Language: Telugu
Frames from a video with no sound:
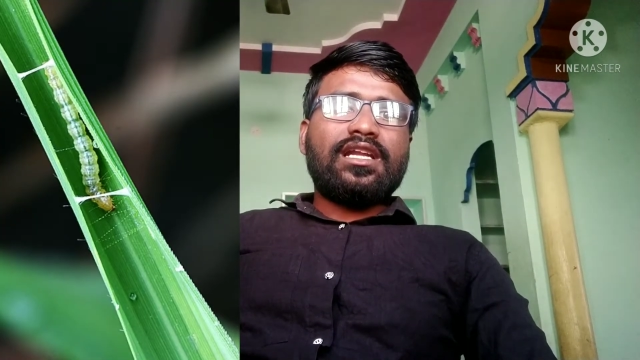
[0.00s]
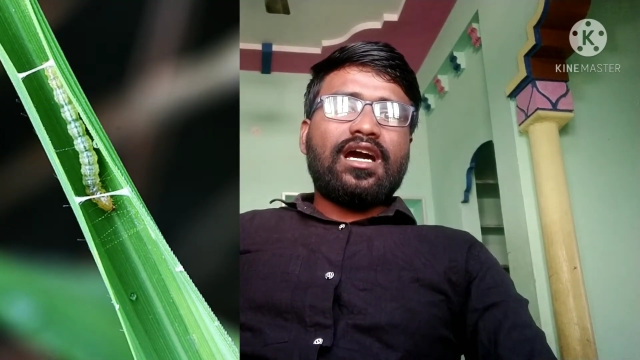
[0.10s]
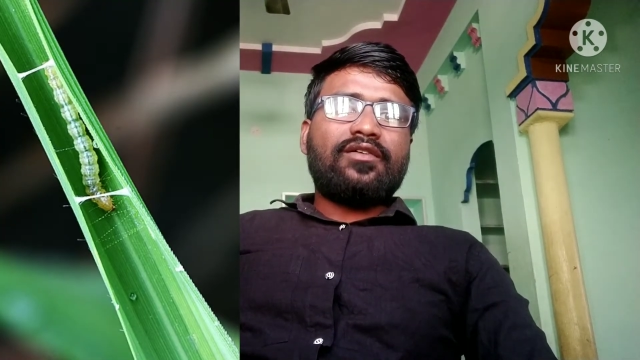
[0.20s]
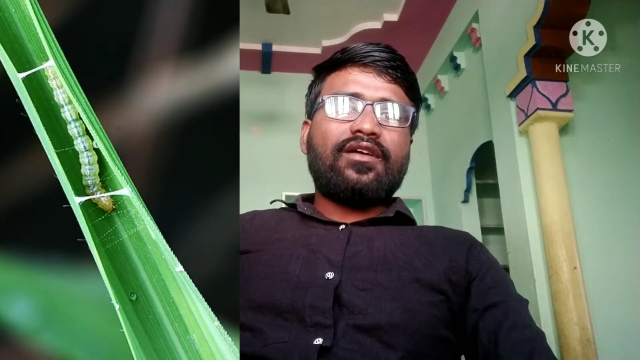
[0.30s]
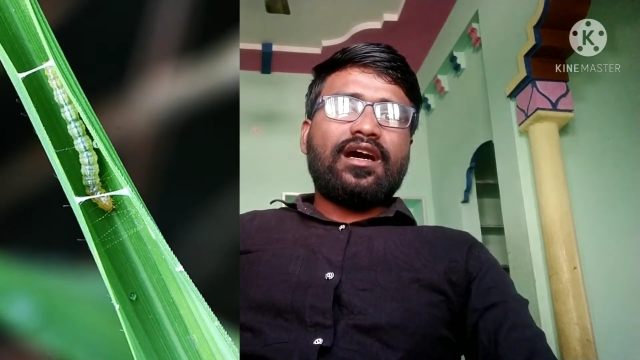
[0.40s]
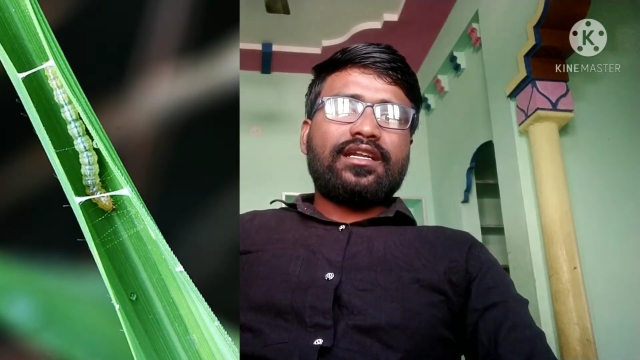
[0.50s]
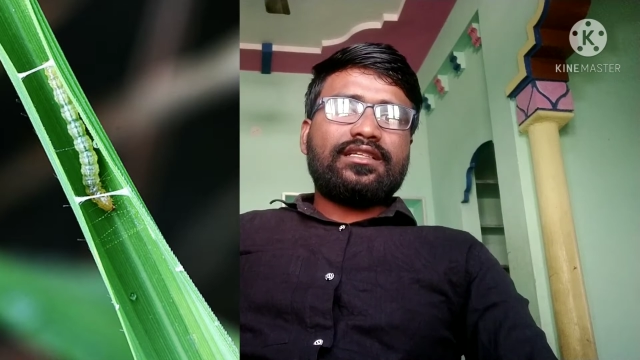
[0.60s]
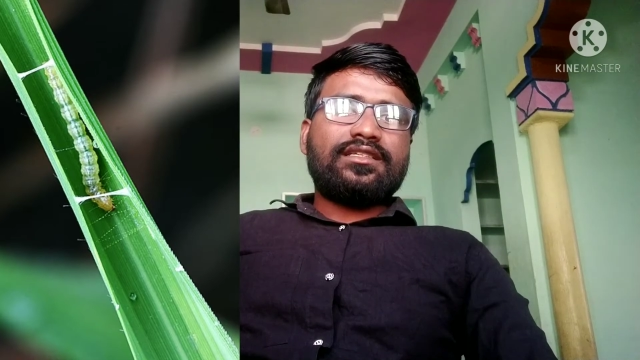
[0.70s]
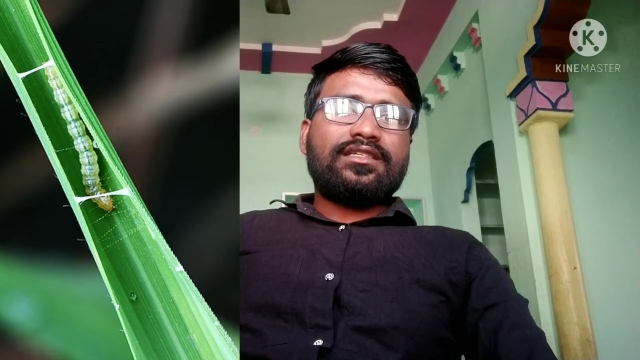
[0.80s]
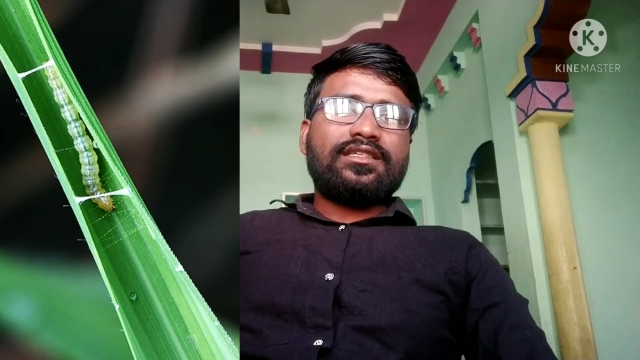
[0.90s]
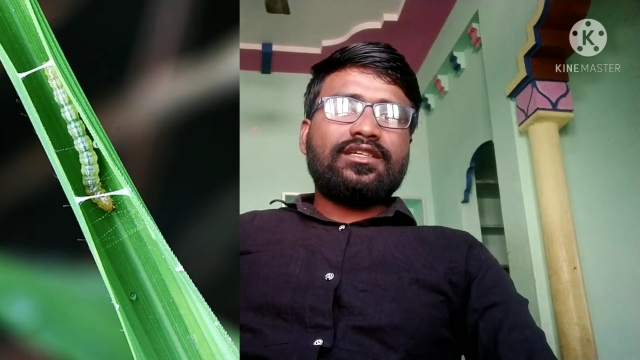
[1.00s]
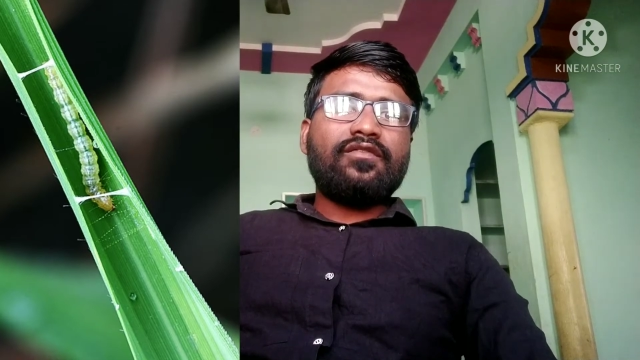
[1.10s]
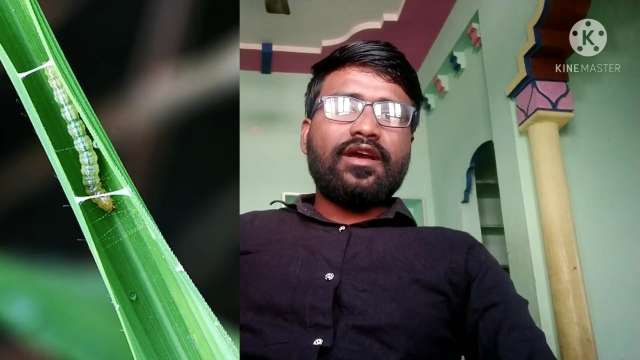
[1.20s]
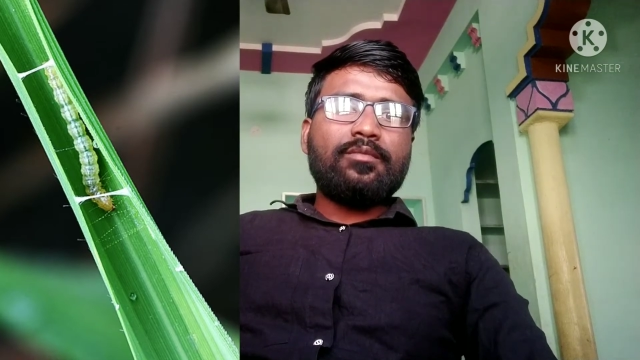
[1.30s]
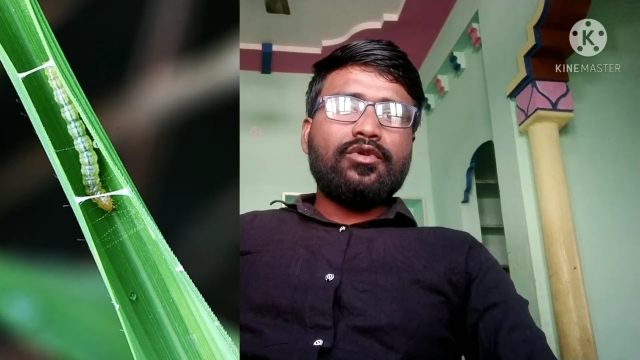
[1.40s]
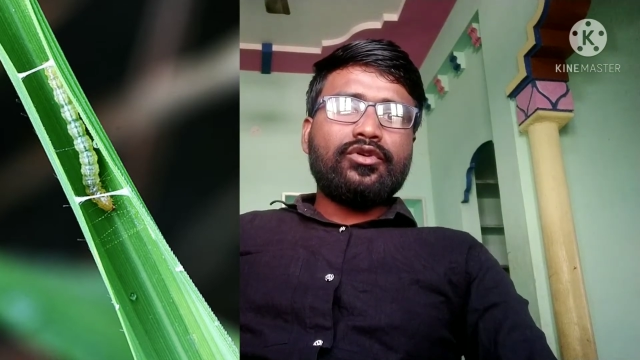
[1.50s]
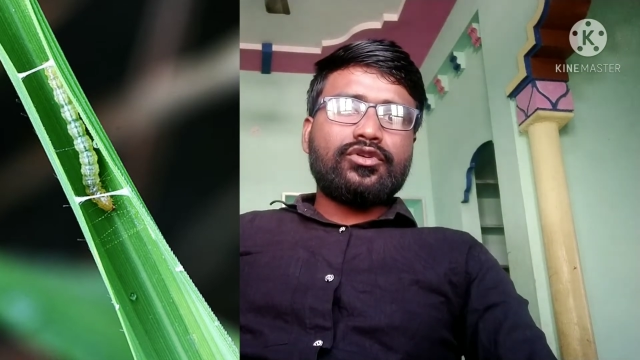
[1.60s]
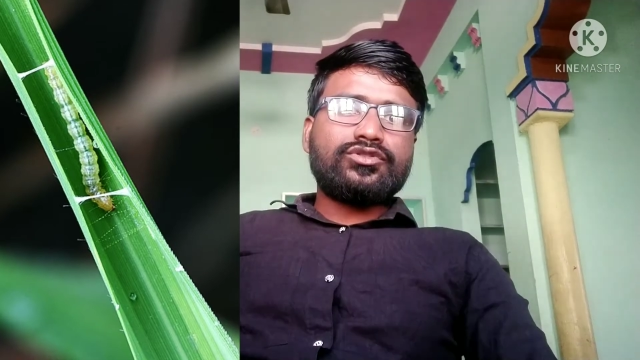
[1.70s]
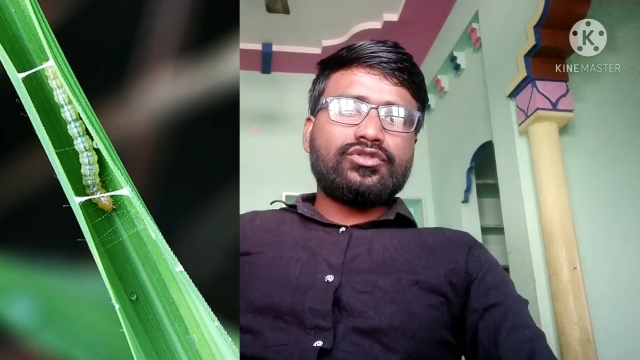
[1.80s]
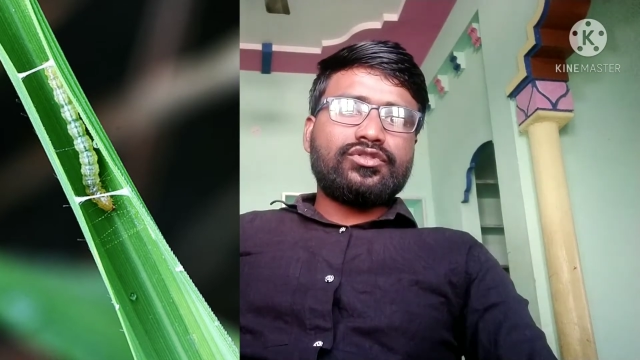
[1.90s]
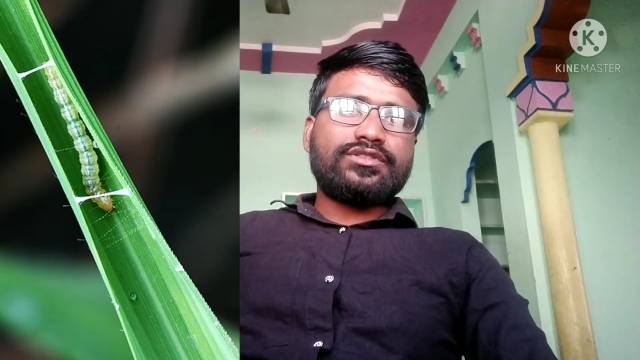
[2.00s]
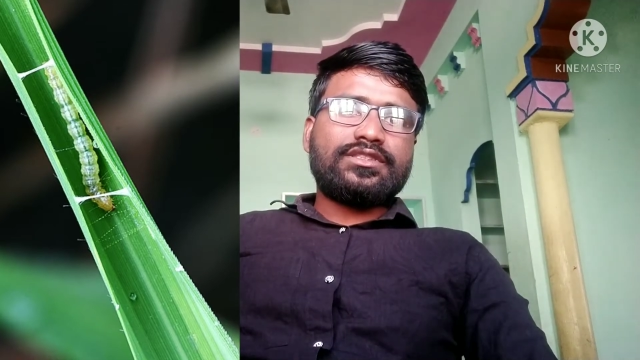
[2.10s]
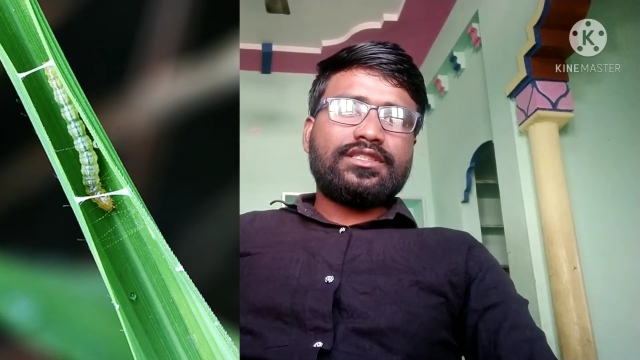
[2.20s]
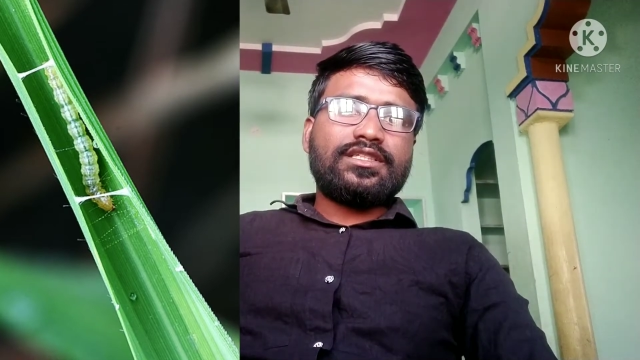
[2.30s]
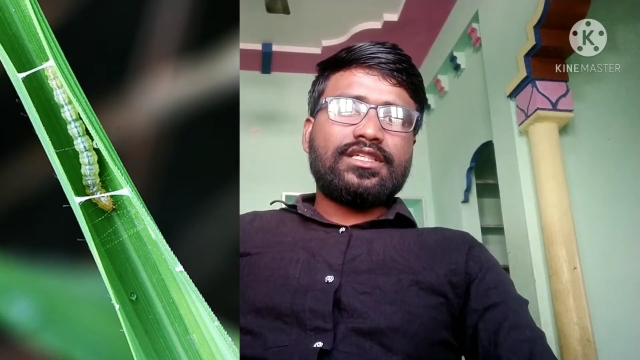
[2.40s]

లార్వా అనేది ఇరవై మూడు రోజుల నుంచి